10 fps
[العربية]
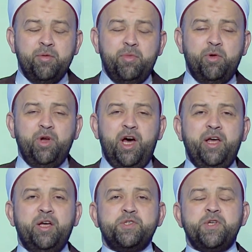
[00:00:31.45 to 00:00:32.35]

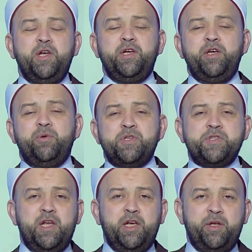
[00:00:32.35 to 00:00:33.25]
مولاي صلي
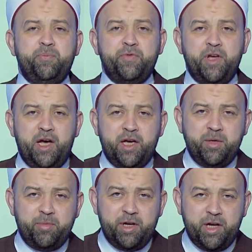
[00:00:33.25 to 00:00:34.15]
وسلم
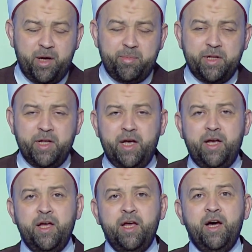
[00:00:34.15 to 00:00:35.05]
دائما أبدا